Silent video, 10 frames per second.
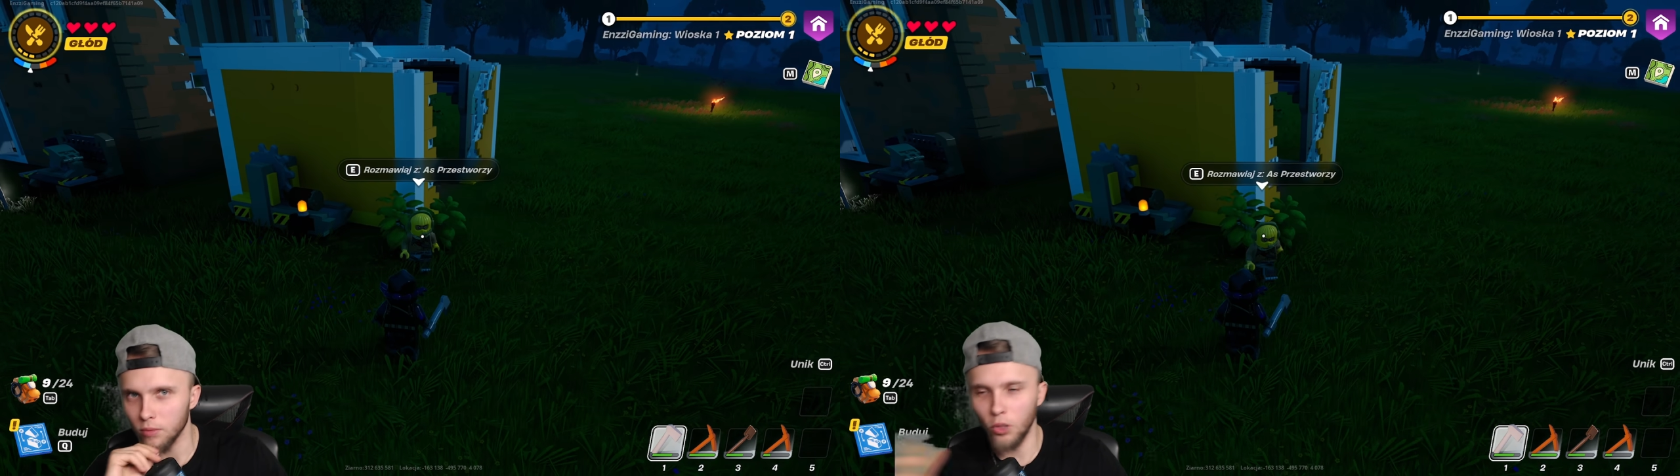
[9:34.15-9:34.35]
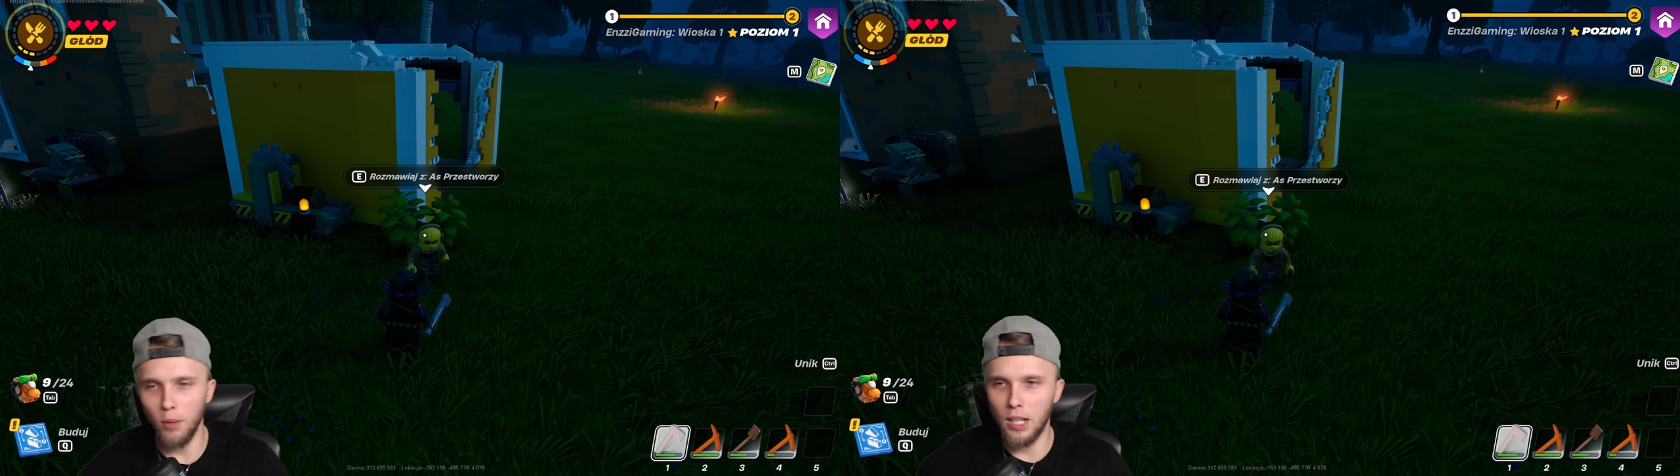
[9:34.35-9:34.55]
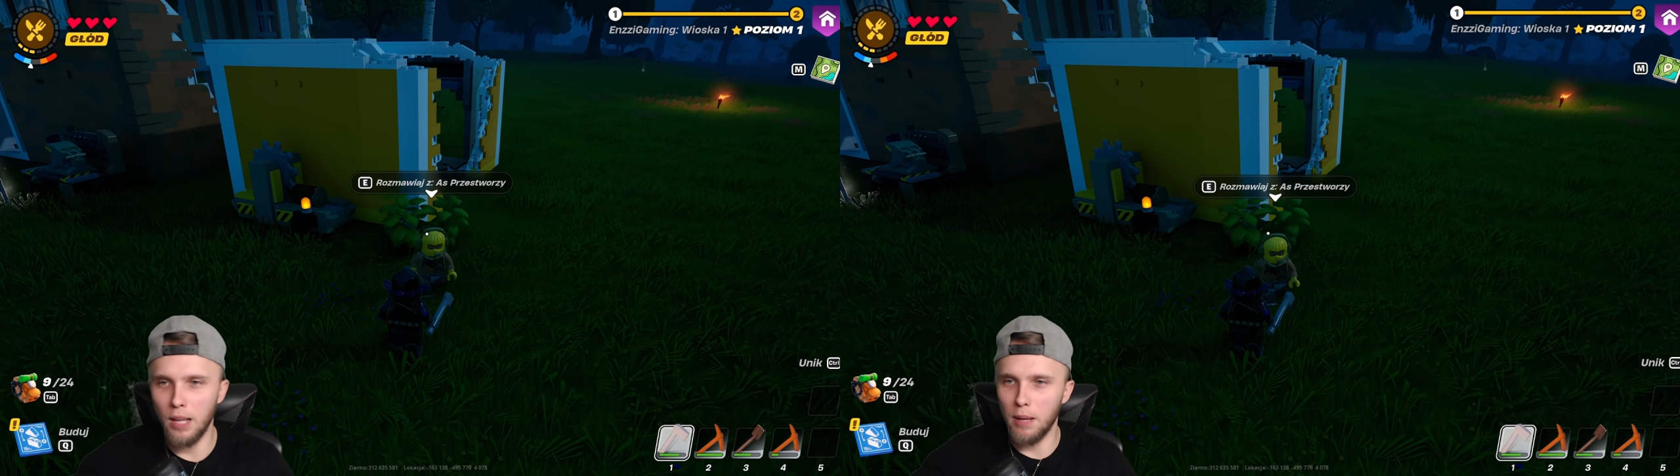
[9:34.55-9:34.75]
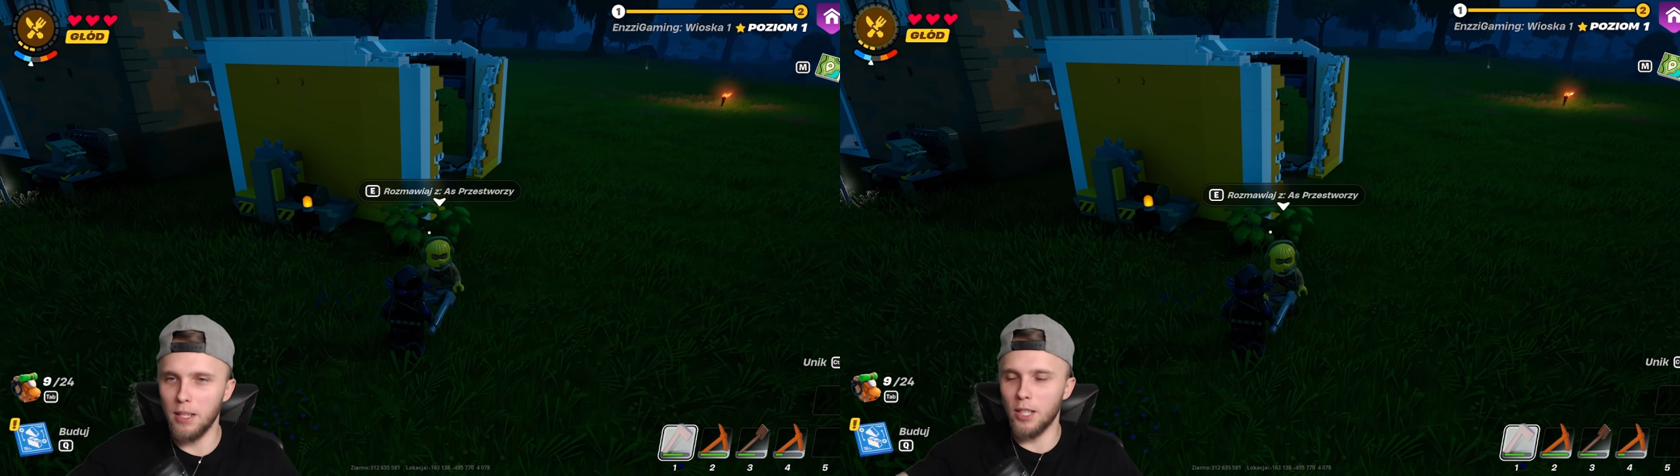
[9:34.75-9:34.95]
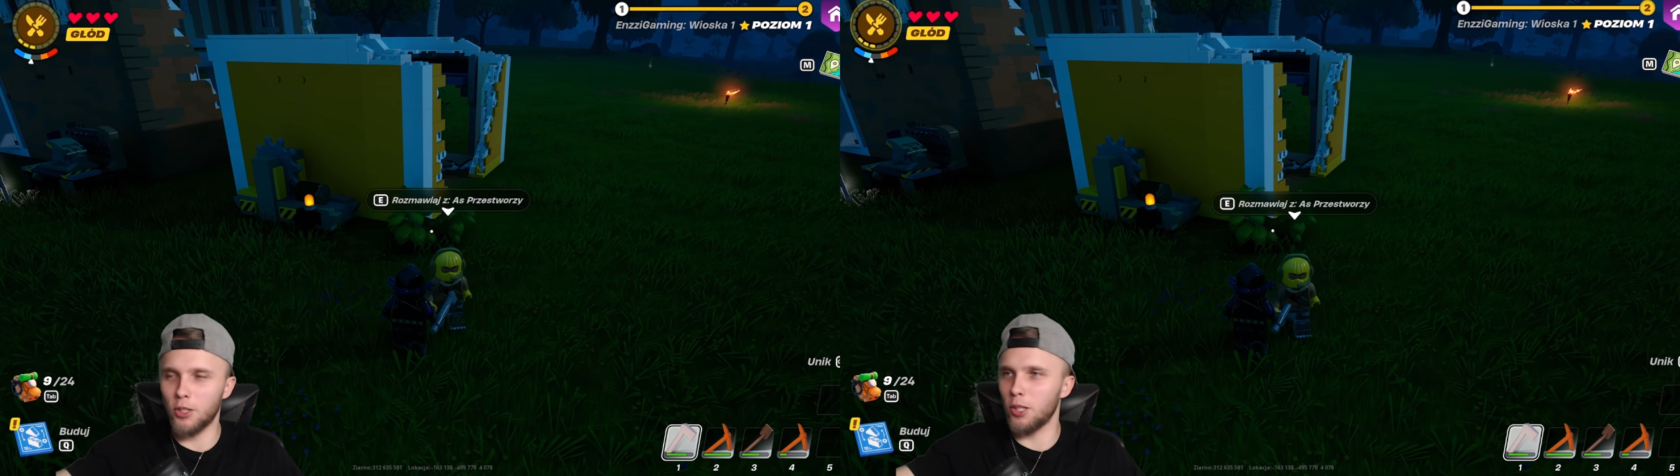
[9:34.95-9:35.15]
Dobra,
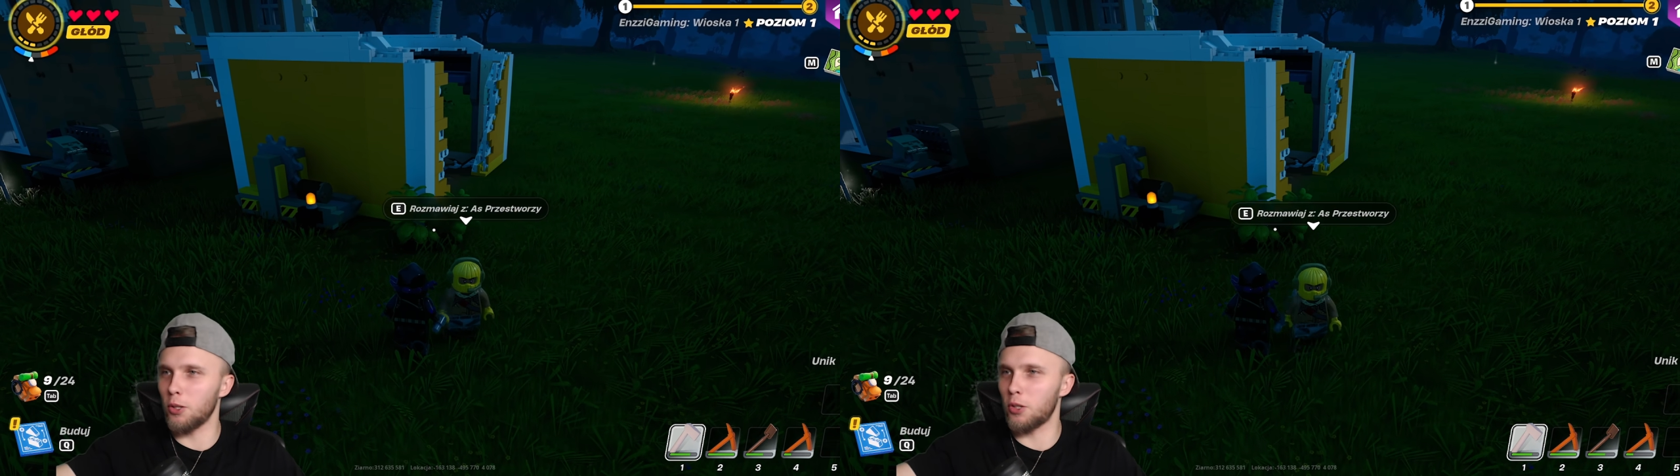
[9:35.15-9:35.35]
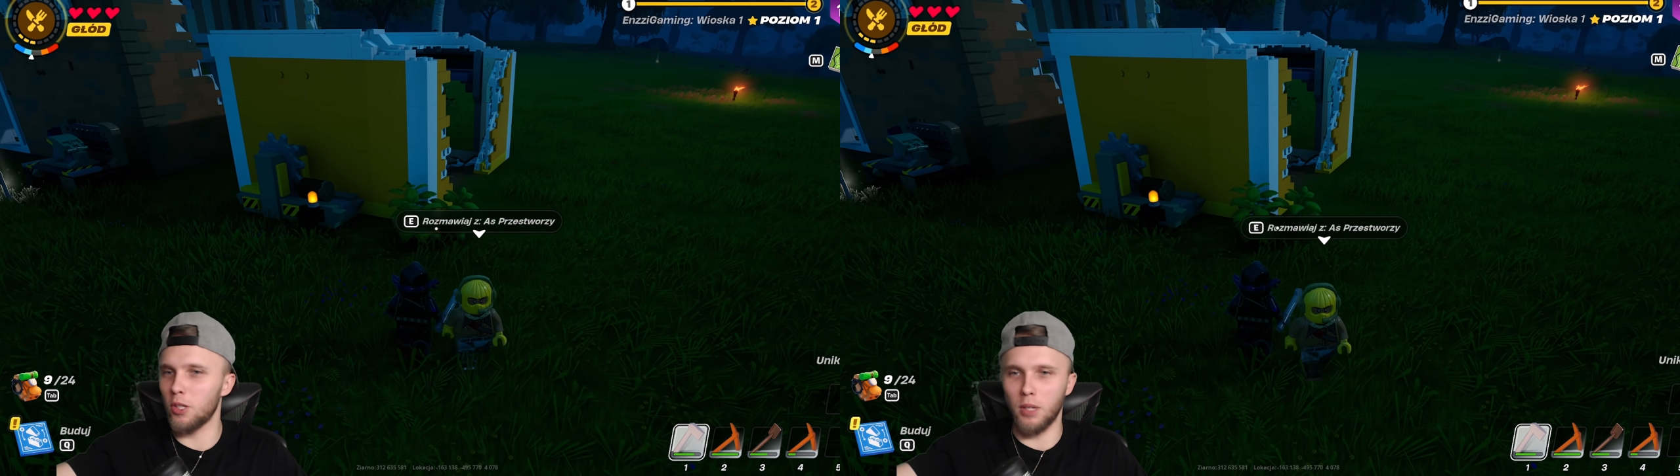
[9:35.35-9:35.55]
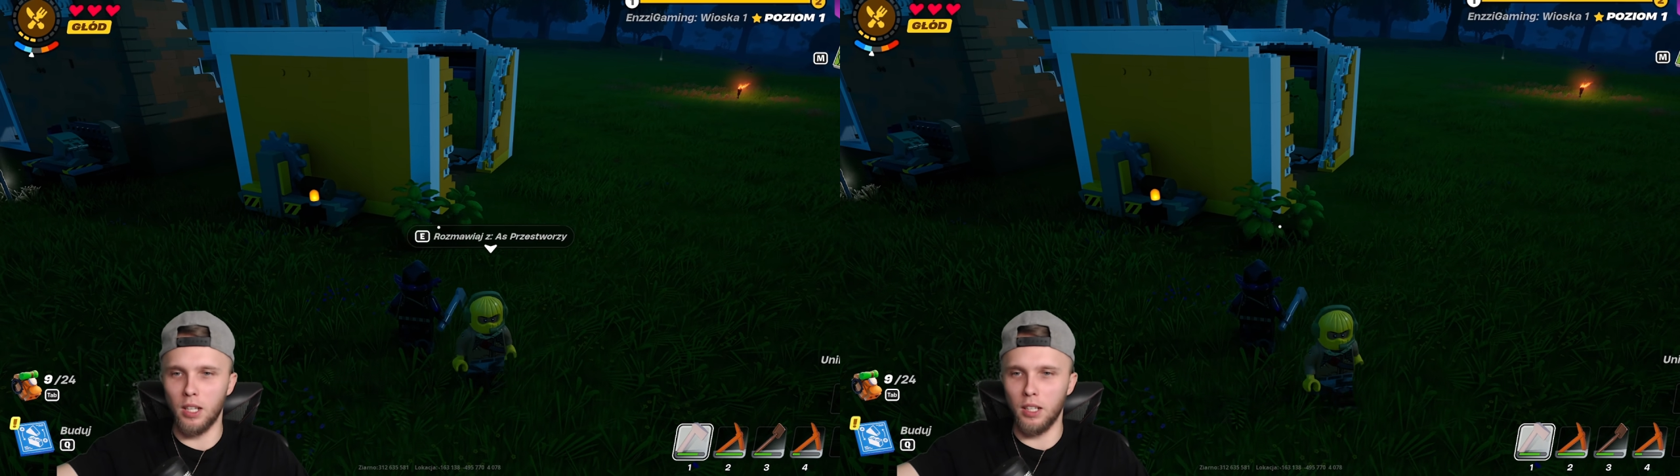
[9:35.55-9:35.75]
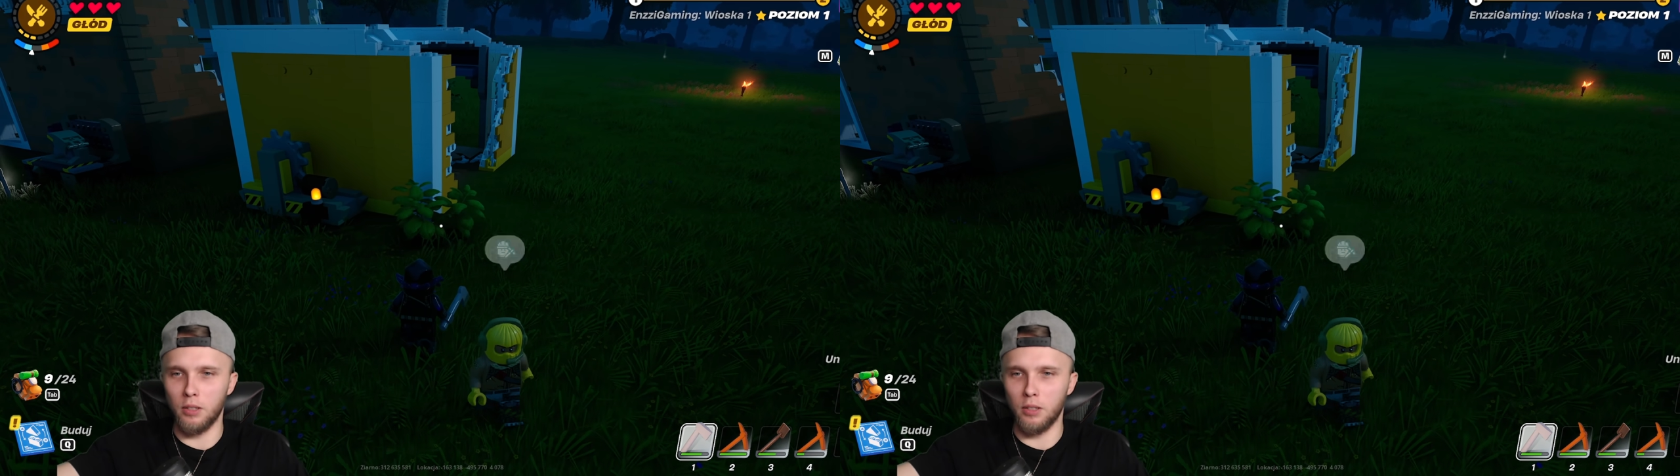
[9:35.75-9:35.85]
mamy naszego ziomka.